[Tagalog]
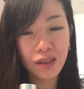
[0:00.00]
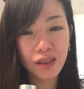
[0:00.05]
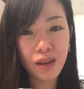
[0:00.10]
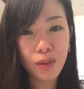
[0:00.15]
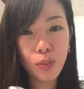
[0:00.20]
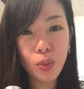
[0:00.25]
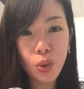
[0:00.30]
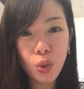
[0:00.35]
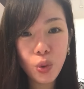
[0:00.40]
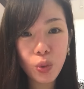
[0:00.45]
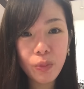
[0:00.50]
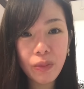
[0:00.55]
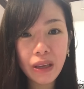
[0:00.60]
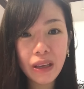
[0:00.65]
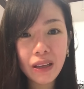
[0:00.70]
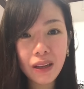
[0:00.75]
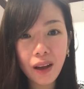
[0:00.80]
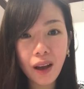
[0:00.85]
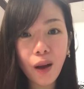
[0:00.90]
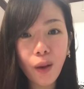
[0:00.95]
Na
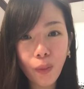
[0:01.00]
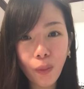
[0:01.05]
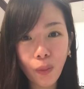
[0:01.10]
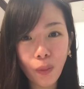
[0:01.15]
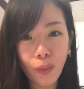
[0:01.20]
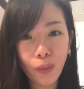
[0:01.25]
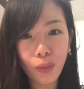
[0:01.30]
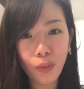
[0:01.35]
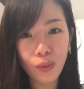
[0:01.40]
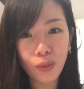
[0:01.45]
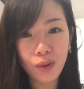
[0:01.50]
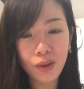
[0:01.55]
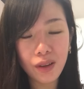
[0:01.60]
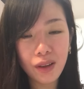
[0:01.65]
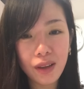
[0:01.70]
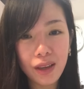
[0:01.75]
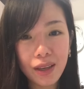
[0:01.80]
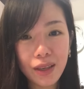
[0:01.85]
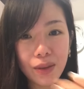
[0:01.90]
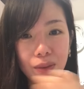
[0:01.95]
blooming ako.
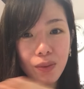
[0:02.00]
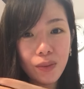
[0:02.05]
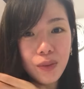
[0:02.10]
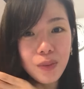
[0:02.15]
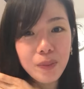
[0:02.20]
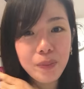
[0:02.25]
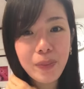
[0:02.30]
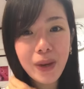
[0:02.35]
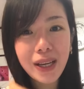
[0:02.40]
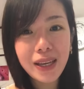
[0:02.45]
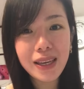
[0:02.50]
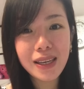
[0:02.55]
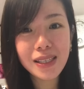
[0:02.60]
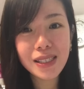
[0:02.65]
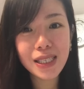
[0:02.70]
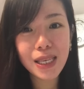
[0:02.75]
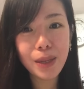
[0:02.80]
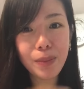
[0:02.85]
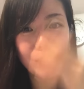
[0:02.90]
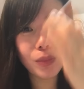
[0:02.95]
Yung
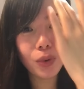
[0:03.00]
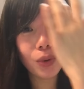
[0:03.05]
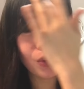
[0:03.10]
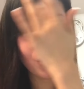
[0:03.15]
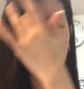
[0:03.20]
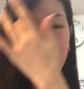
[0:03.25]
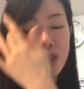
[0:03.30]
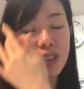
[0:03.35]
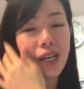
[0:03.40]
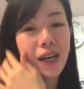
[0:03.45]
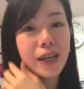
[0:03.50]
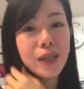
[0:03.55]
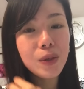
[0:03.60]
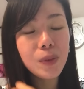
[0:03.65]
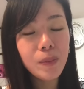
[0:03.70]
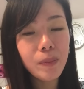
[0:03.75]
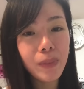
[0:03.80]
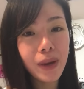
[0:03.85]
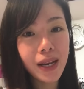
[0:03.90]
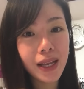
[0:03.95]
pagising mo, tsaka
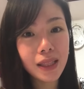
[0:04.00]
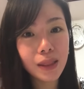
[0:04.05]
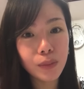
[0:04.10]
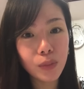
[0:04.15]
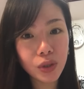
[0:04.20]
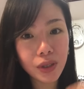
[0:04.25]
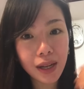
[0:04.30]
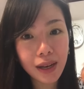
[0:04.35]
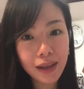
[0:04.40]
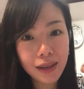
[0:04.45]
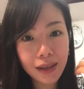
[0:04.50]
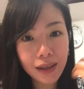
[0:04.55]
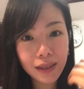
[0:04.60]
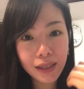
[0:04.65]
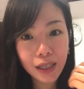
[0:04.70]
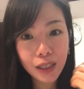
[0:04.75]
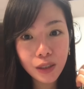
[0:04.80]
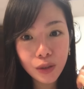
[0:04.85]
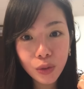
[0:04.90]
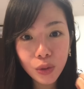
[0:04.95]
yung balat mo,
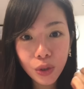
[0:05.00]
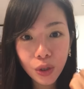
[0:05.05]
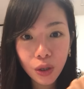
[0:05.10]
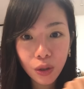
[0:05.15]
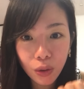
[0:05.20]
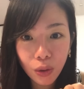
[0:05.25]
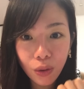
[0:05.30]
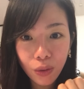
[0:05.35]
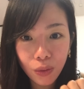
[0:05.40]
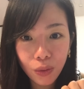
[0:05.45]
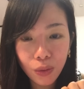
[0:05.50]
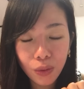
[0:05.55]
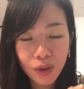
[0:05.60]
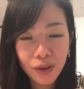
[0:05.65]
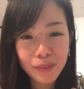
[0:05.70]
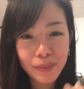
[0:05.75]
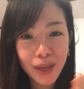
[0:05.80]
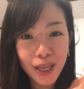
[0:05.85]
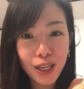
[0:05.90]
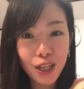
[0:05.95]
talagang nag-glow.
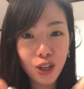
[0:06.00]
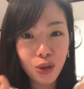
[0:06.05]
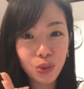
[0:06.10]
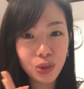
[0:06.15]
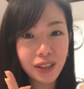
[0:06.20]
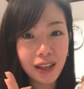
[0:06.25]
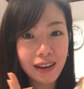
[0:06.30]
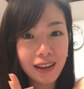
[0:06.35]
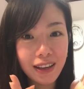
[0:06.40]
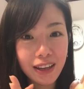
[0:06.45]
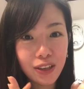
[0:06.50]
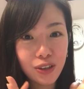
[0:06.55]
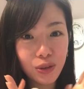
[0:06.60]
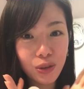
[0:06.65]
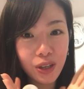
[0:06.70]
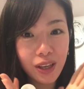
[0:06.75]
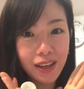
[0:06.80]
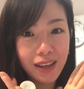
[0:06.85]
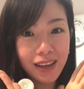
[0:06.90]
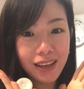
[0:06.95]
May glow talaga
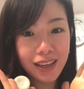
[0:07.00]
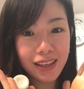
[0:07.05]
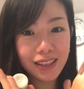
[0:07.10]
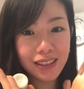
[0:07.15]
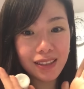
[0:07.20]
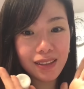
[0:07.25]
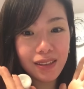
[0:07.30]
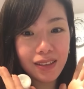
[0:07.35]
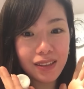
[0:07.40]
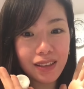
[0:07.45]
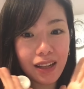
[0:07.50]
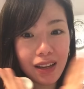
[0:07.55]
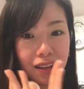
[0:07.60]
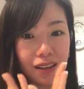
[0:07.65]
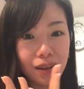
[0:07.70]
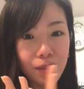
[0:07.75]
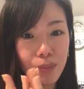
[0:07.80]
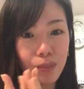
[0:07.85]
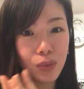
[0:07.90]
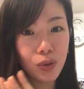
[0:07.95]
yung
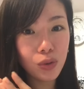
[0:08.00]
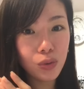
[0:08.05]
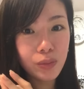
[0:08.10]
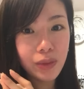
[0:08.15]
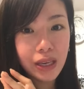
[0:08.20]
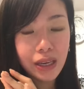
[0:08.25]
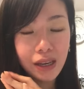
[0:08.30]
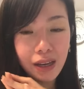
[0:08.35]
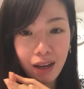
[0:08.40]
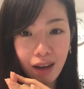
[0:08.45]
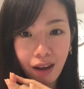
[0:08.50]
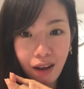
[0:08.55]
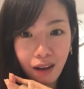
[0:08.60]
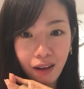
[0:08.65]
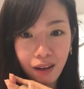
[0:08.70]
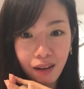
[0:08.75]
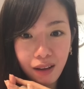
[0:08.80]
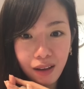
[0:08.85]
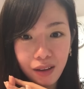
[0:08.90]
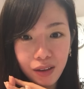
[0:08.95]
talagang blooming
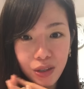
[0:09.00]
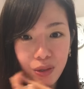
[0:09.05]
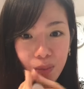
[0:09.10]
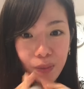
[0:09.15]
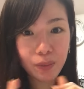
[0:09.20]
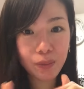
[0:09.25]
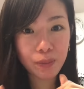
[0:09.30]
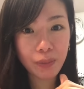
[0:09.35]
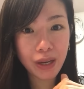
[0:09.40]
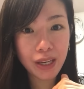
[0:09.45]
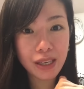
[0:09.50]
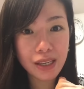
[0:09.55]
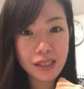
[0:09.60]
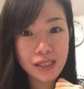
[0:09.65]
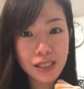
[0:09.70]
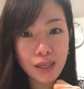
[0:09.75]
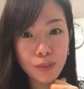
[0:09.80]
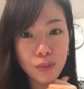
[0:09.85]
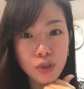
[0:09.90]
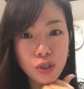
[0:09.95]
ka. Yung
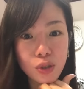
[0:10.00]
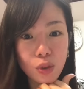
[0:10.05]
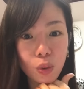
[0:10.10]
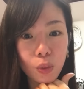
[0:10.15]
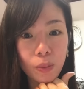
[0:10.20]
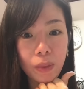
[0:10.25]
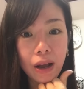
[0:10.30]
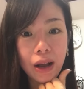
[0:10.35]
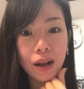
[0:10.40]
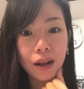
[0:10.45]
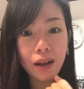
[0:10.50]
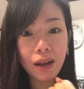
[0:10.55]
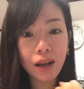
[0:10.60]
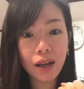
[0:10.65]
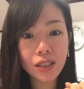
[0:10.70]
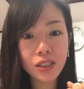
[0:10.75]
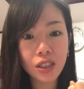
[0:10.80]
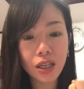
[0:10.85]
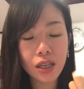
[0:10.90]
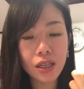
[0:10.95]
pagising mo sa
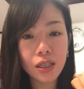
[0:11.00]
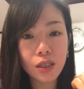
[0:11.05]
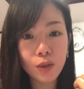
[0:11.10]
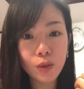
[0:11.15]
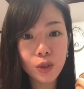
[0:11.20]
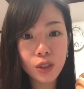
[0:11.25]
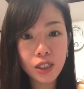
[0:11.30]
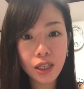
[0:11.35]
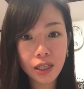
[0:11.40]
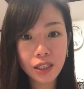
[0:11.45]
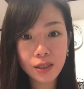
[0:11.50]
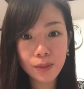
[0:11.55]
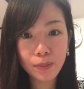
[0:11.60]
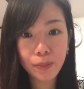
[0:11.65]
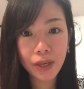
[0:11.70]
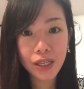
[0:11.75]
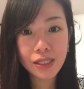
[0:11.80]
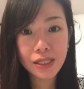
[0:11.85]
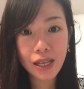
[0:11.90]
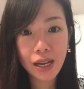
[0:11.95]
umaga, tsaka yung sa,
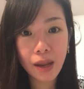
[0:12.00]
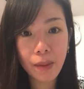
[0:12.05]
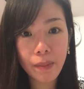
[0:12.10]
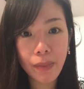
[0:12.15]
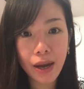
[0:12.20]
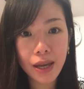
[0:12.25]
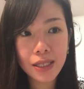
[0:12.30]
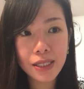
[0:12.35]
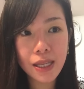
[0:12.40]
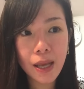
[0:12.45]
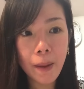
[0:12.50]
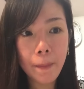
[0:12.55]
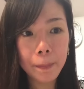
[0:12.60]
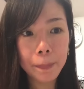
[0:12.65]
pag sa labas,